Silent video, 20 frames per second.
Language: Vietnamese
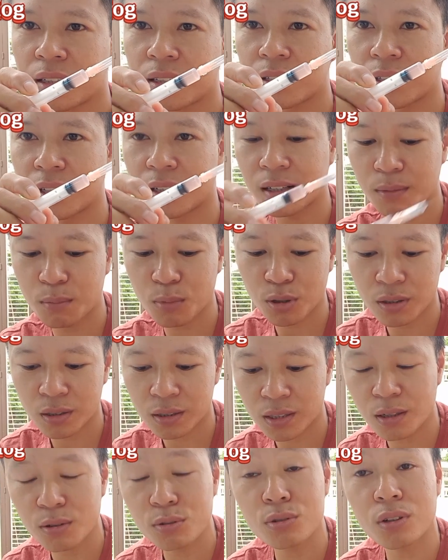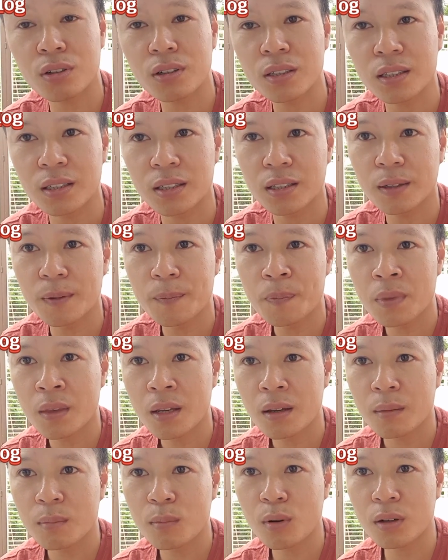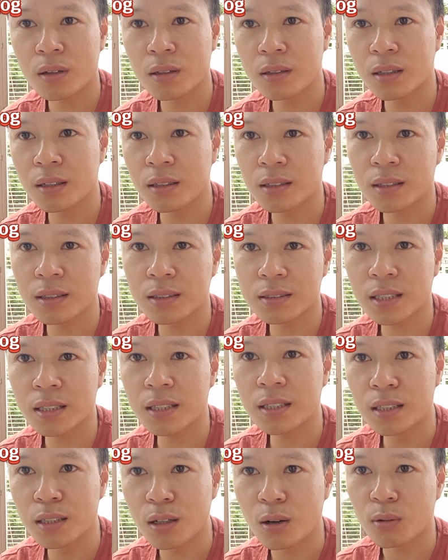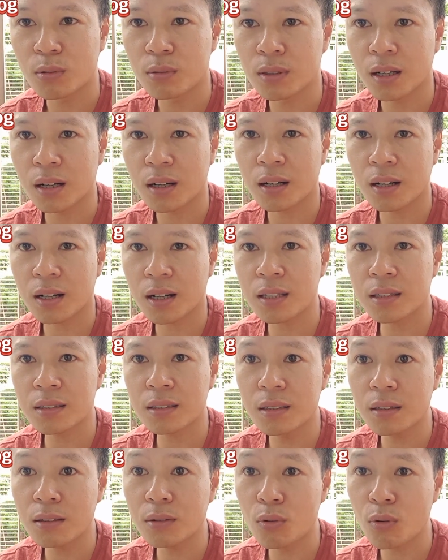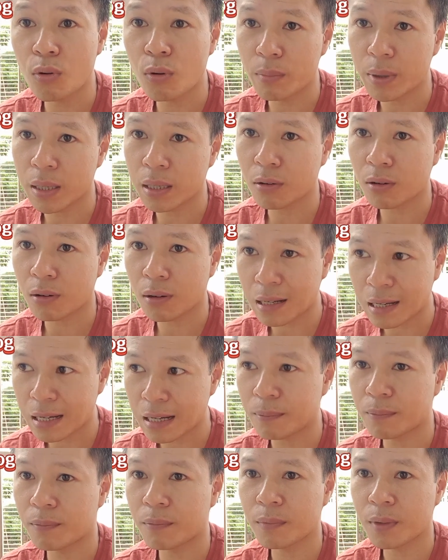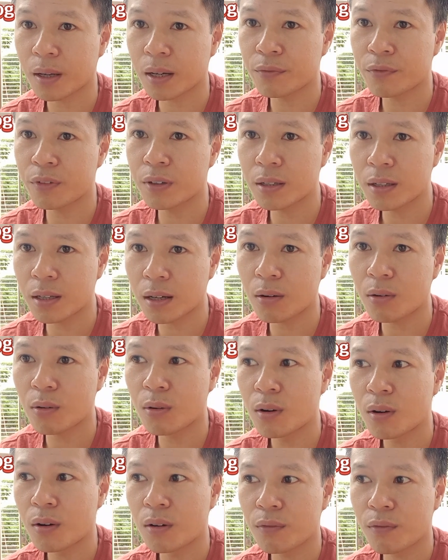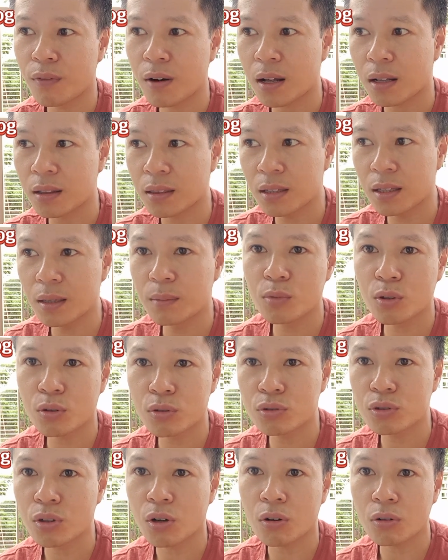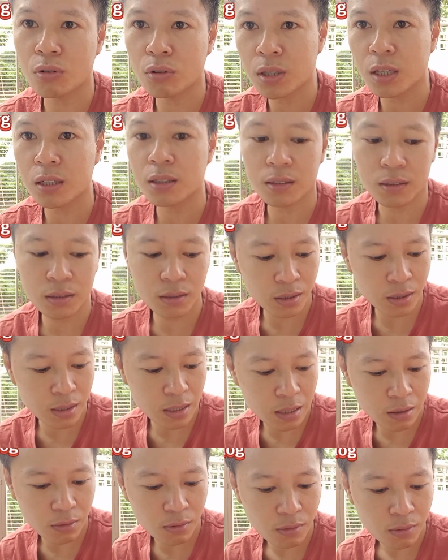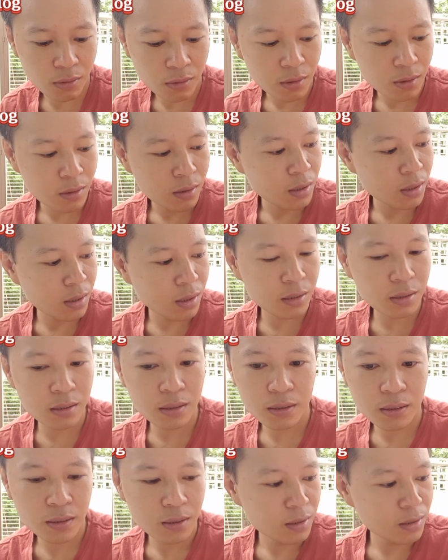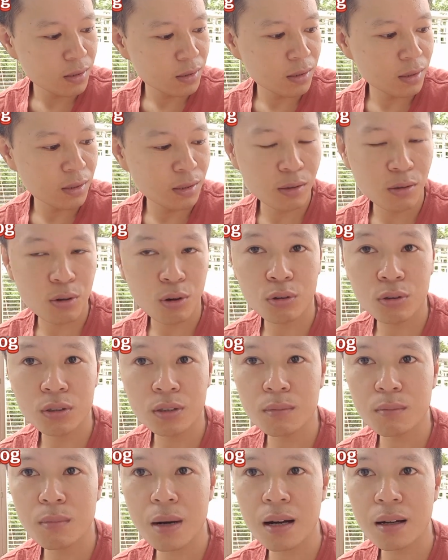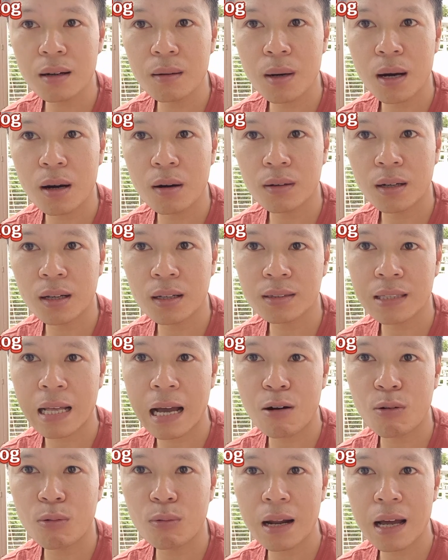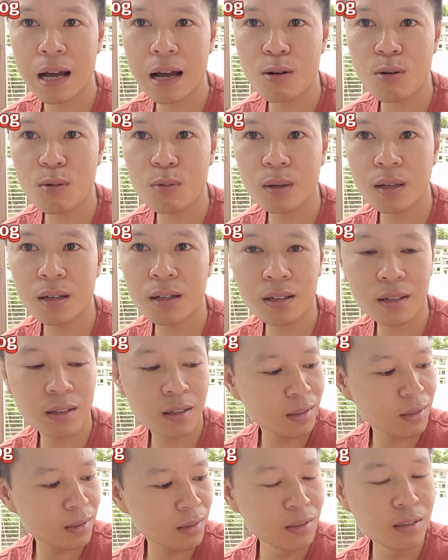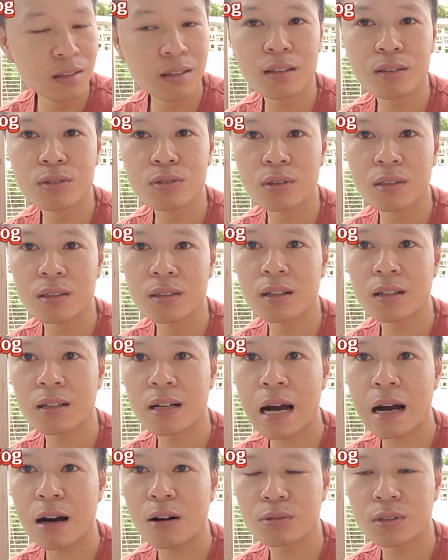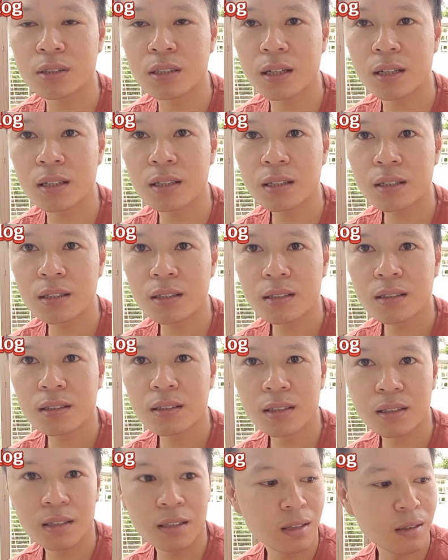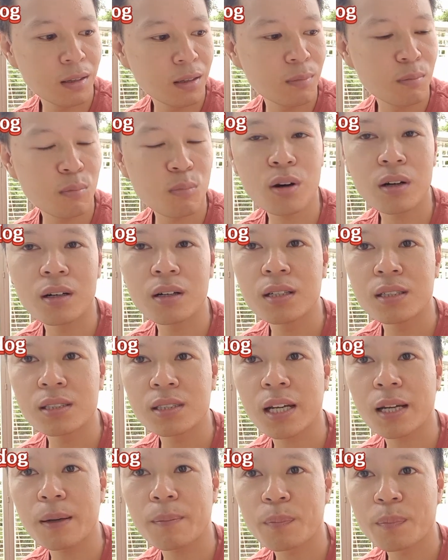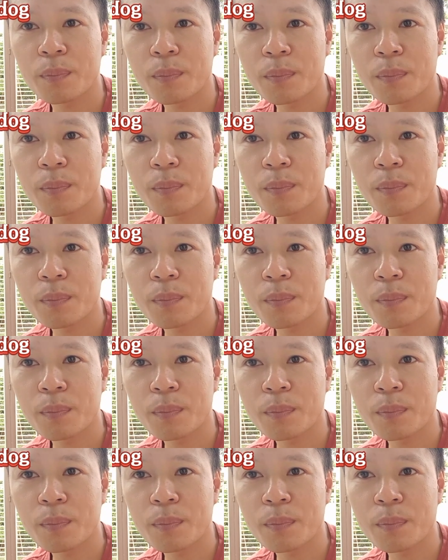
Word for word: đấy mọi người theo dõi thì mọi người à, sẽ hiểu là cách thức của mình nó làm cái video và tiêm đón chó nó thật như thế nào đấy thì có những bác nó bảo là tào lao hay lừa lừa đảo gì đấy thì mọi người xem